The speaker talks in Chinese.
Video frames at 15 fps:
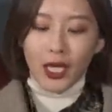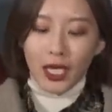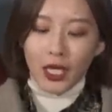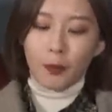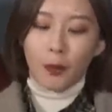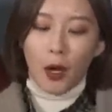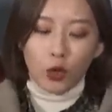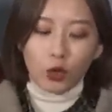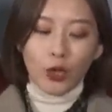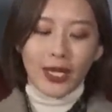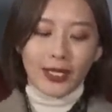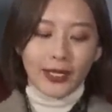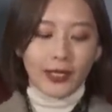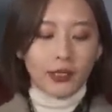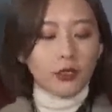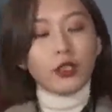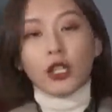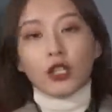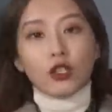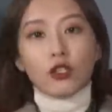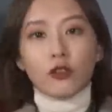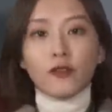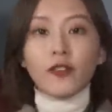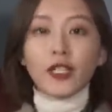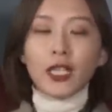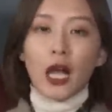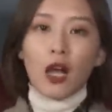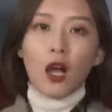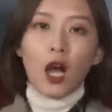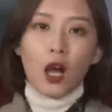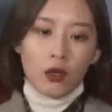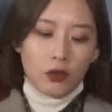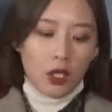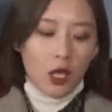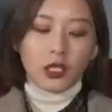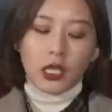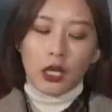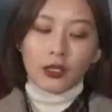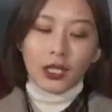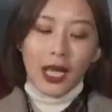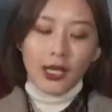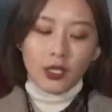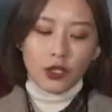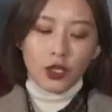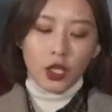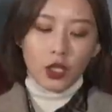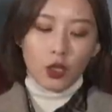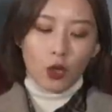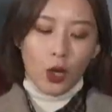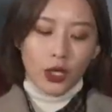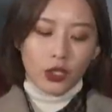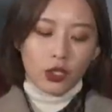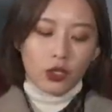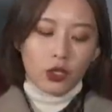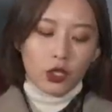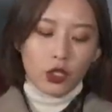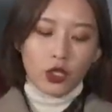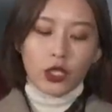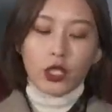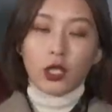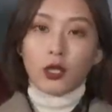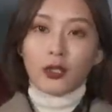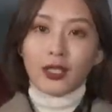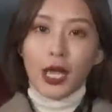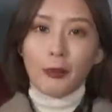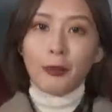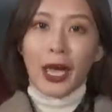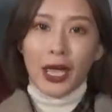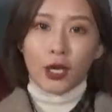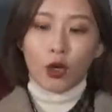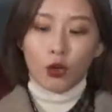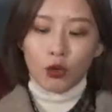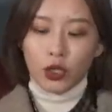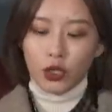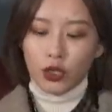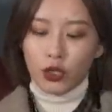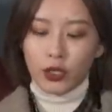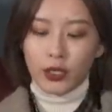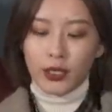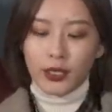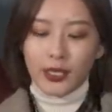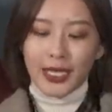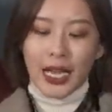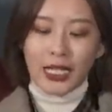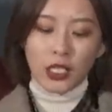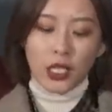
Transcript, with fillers: 它的保暖性也是非常好的，然后它的这个款式呢是一个单排扣的设计，加